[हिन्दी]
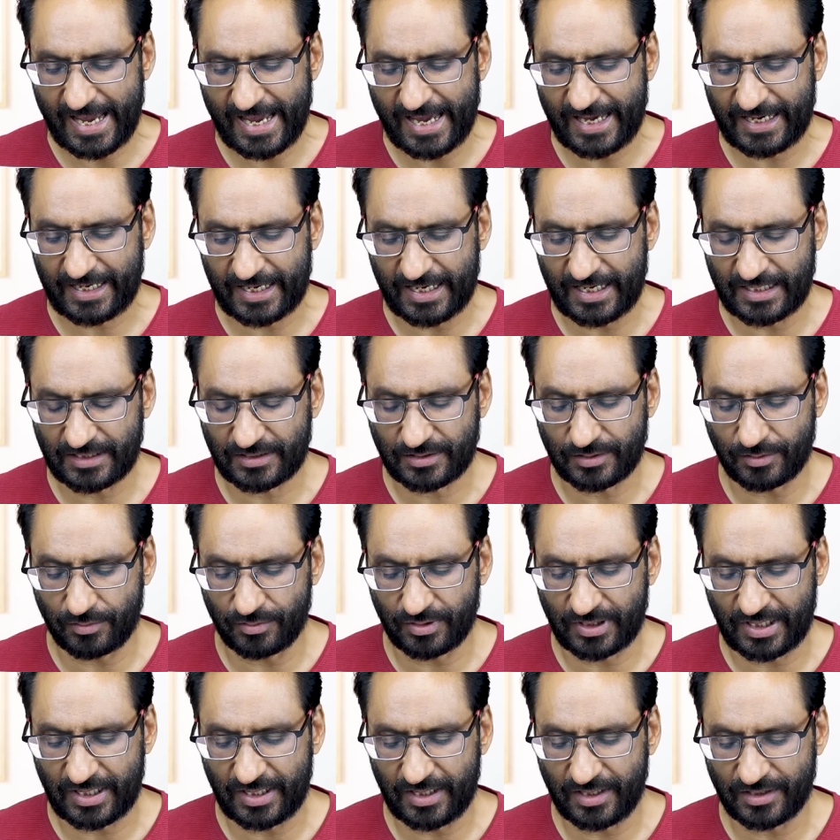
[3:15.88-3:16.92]
एक केस
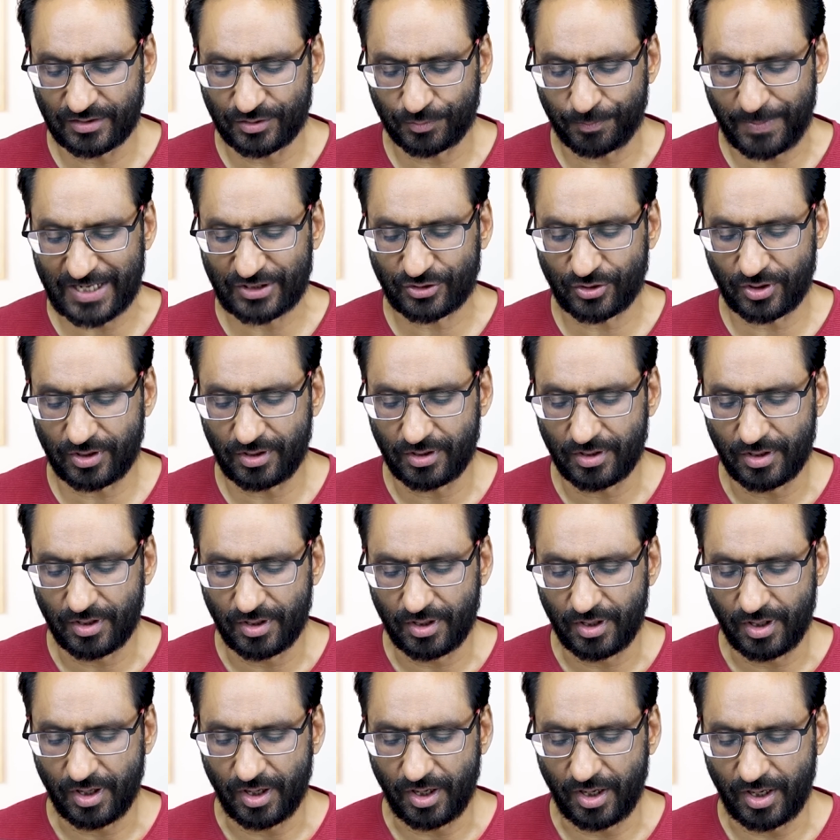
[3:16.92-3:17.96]
उनकी स्पेशल
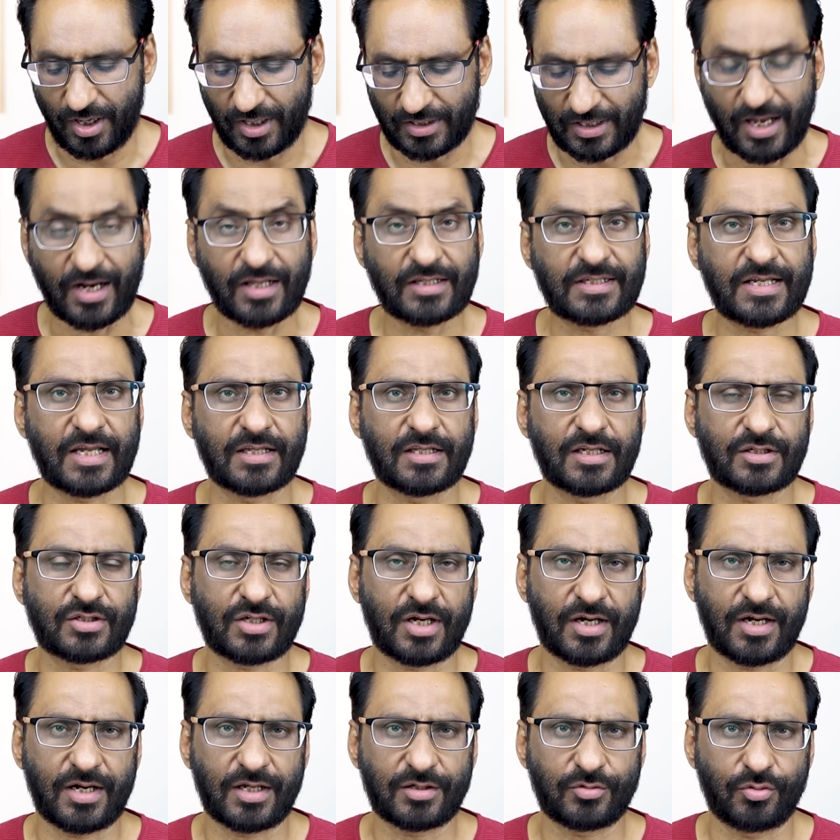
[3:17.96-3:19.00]
अदालत के अंदर
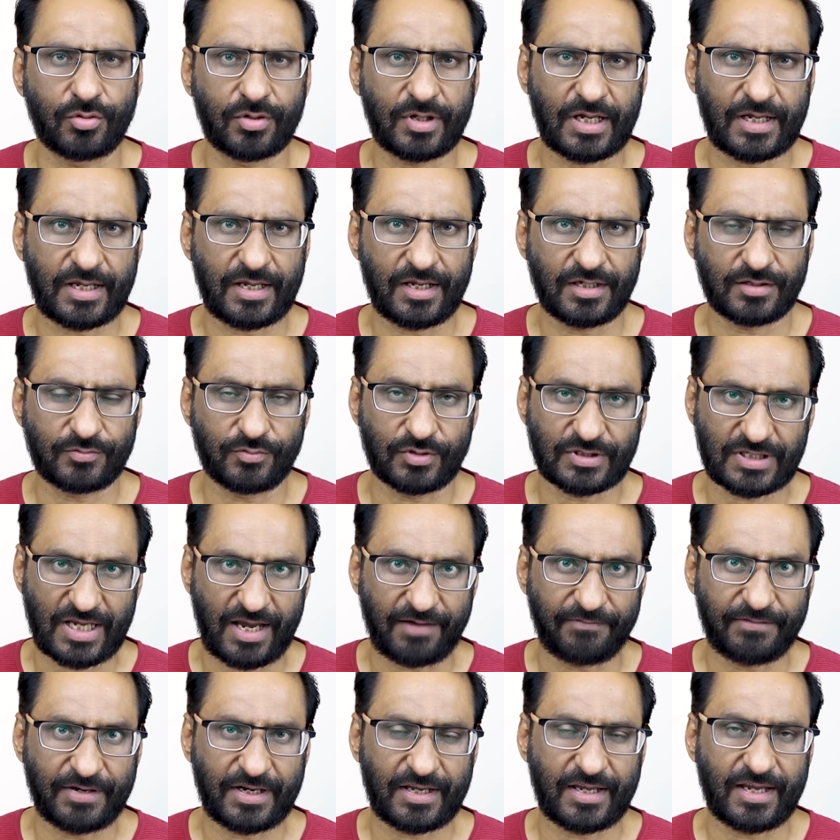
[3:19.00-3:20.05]
चल रहा था उनका केस वो
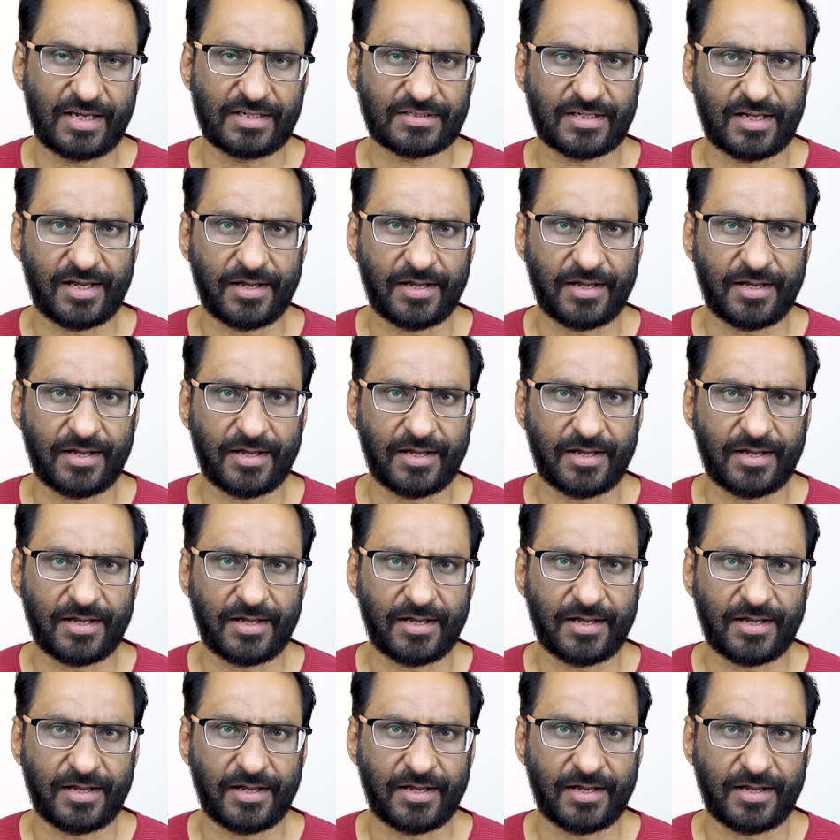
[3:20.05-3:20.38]
साइफर केस